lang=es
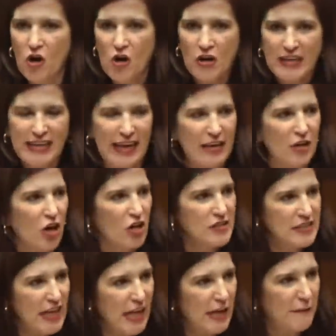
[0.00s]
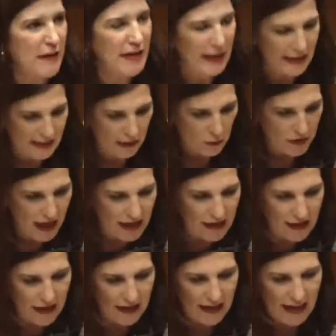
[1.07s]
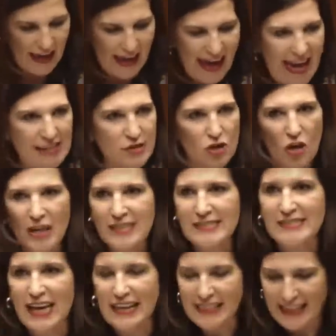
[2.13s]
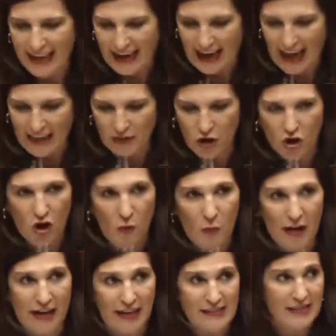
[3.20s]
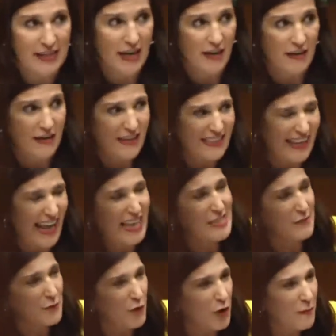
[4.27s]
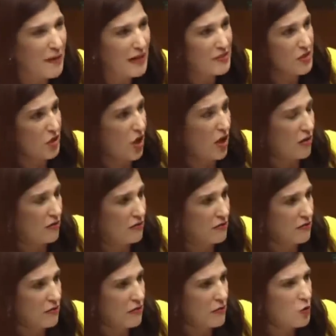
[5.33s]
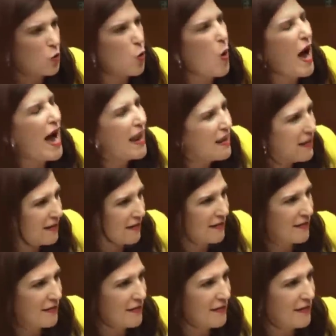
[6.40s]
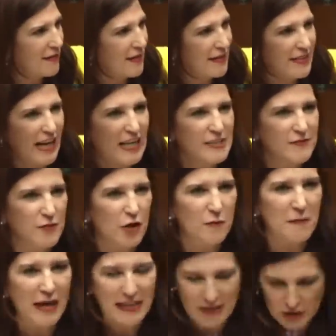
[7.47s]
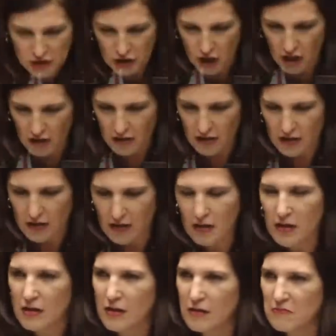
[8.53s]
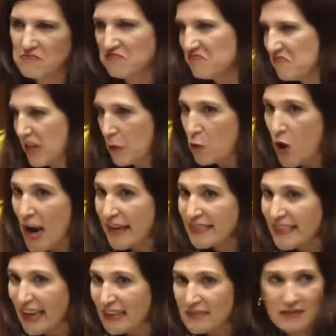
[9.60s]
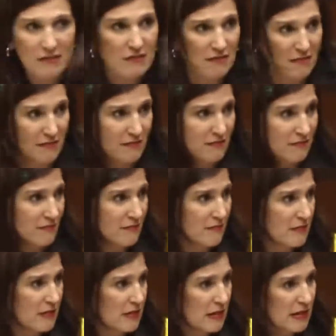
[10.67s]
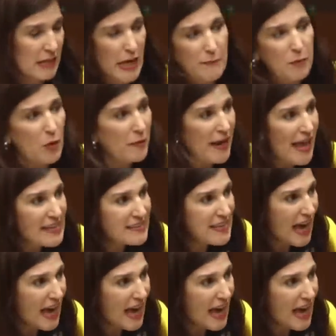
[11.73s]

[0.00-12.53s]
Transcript: que no se iban a endeudar, eso están dejando como herencia. ¿Transformación? ¿Cuál? ¿Transformación de muertes? ¿De pobreza?